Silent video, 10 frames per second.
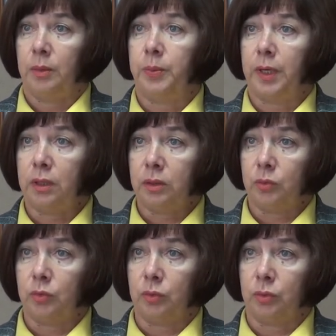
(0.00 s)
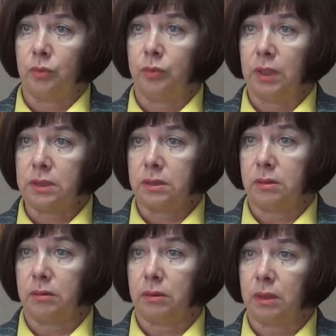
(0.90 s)
Поэтому у
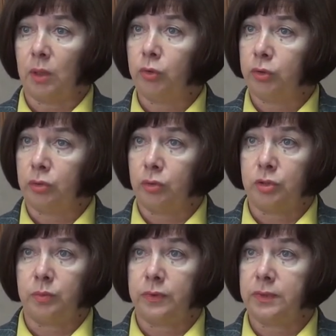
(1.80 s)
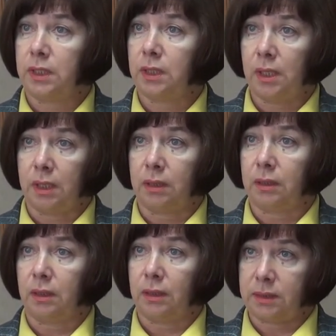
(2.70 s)
нас э, работает очень
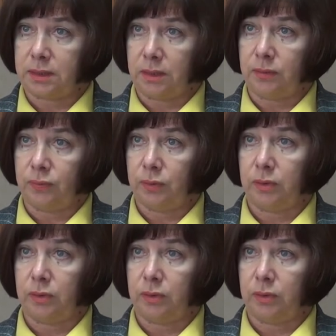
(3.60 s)
профессиональный коллектив.